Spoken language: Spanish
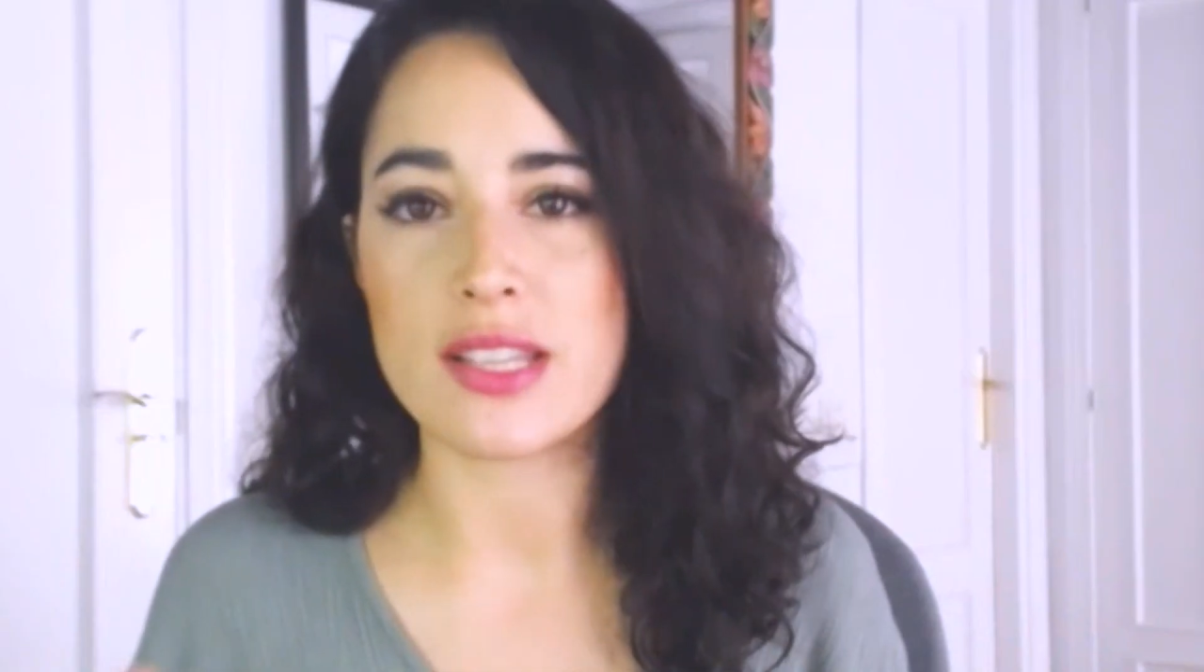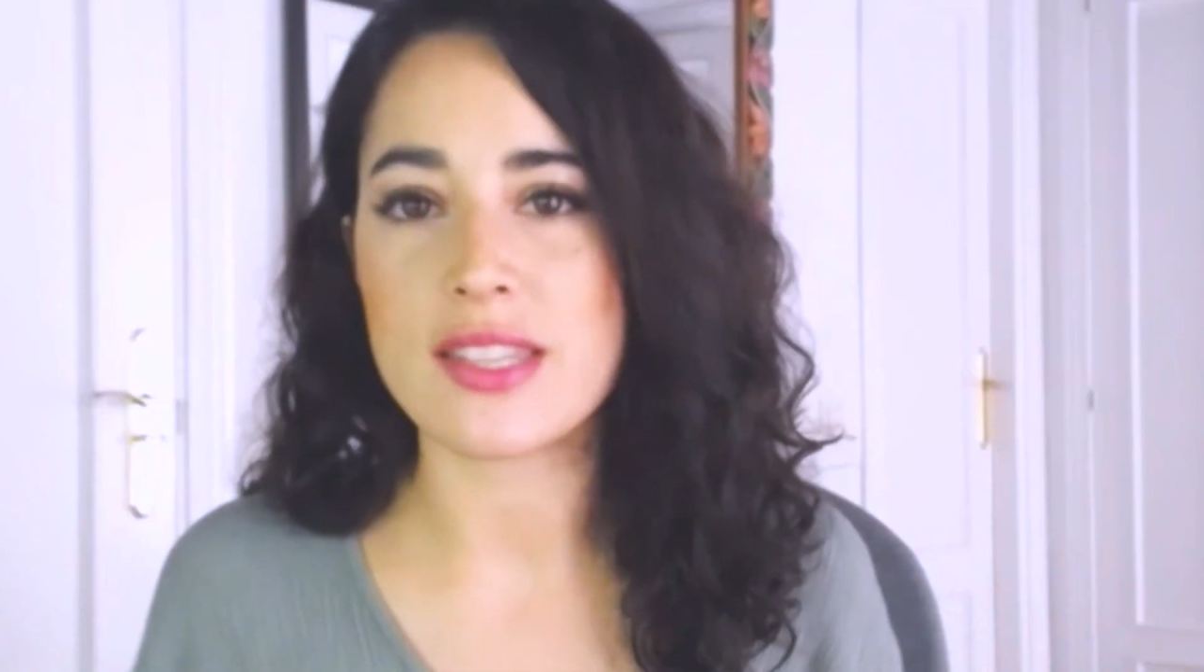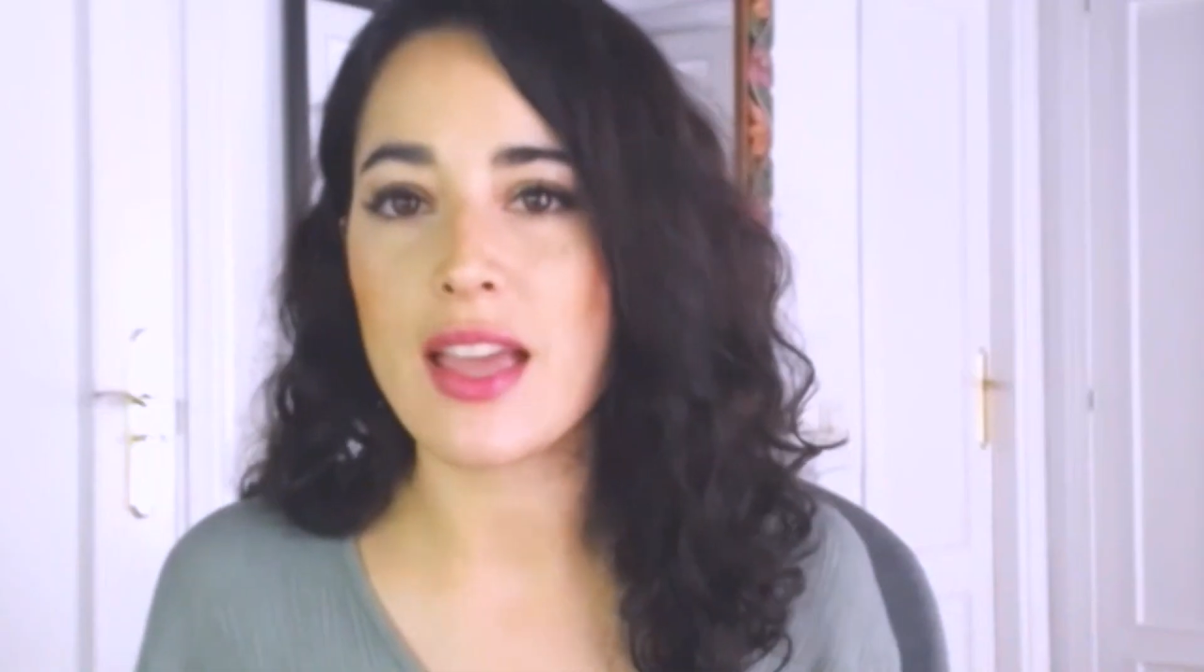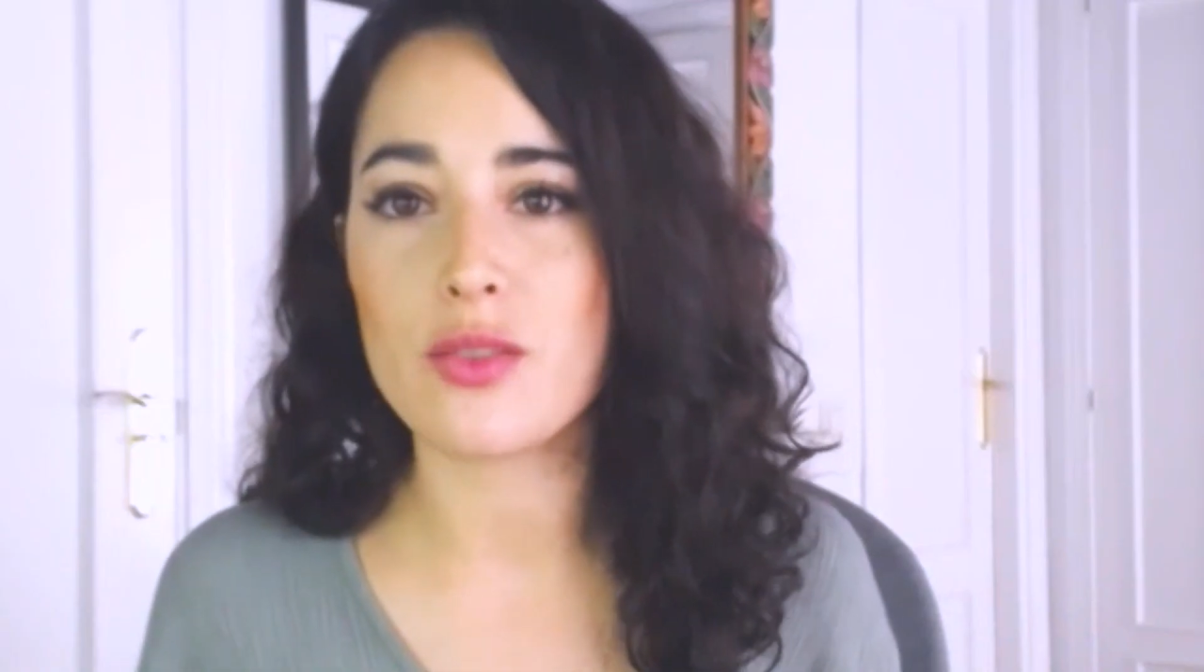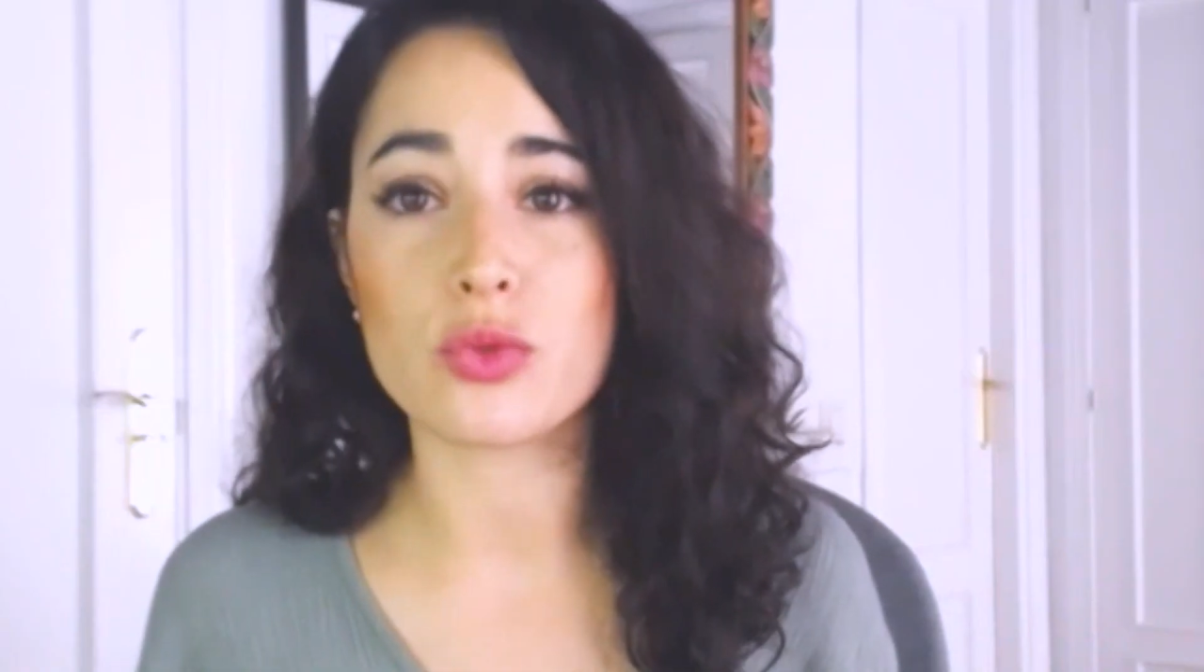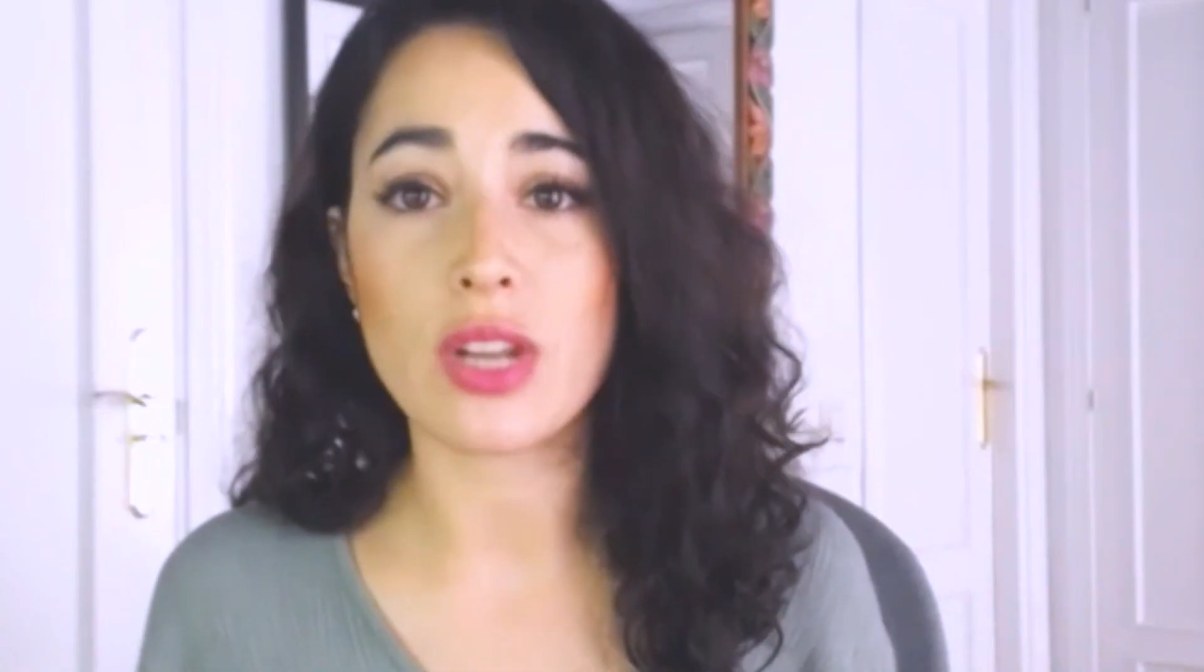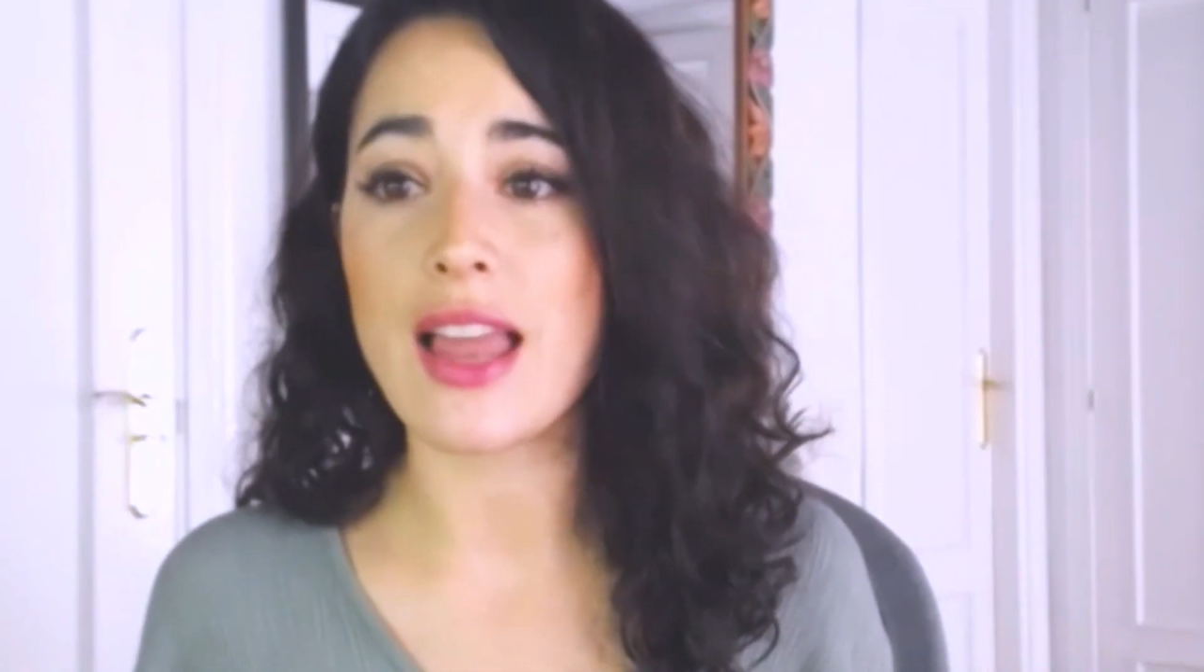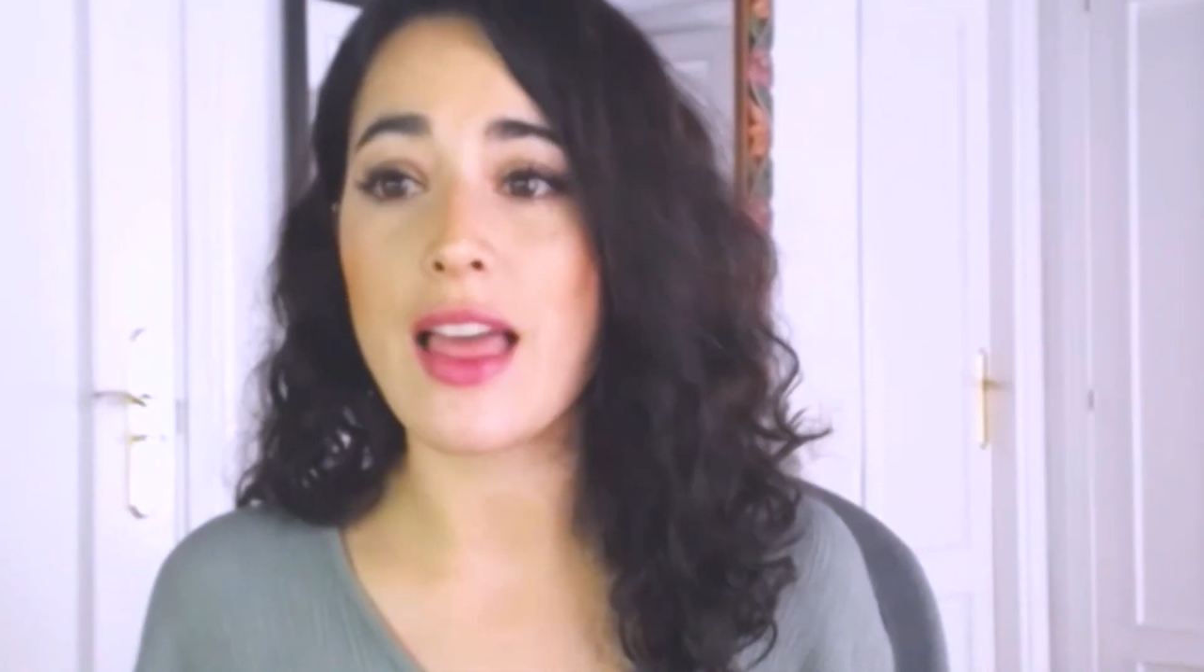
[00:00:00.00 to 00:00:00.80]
aunque sea en un